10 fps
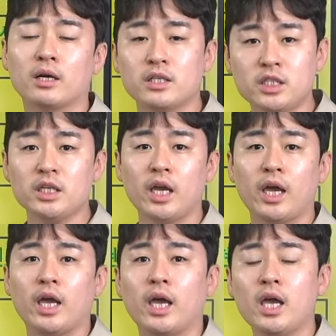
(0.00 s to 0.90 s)
그
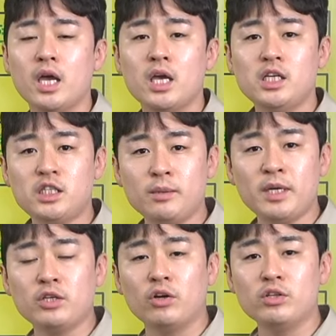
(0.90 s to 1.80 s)
시기에
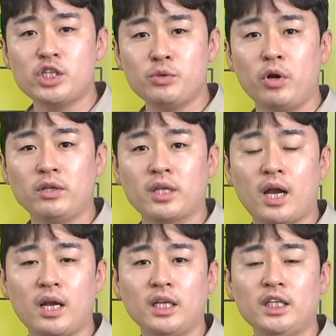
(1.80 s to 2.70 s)
22년
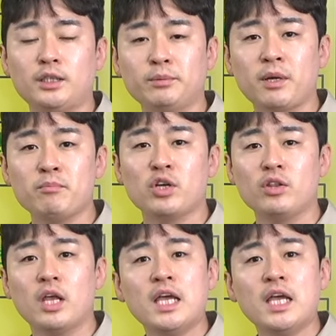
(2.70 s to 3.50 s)
10월달, 23년